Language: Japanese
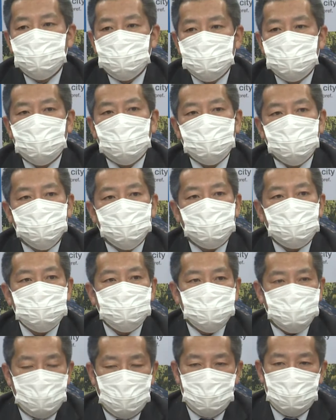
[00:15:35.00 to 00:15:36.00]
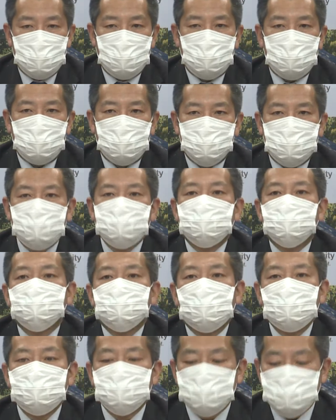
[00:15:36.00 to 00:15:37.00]
意見交換とか
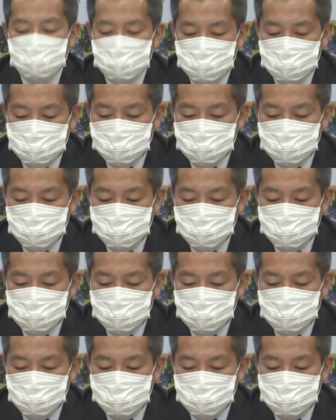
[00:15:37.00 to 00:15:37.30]
ワークショップを始める